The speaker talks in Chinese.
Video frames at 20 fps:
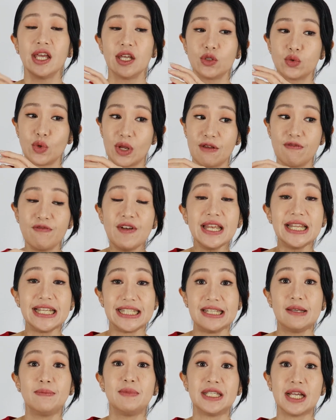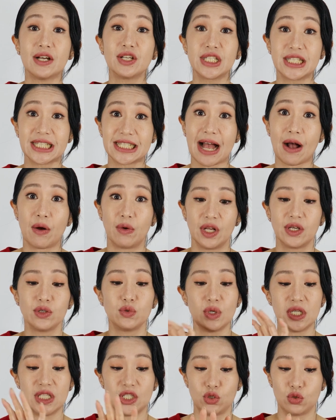水分已经比较少了，
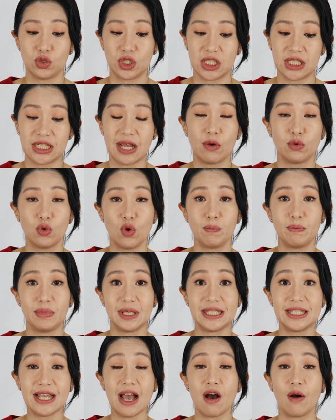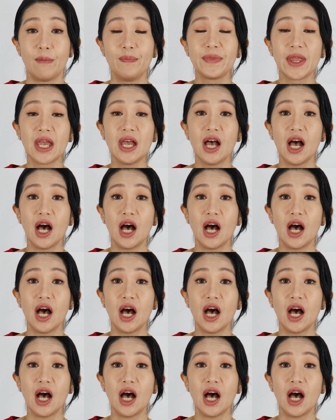所以你就是要用比较。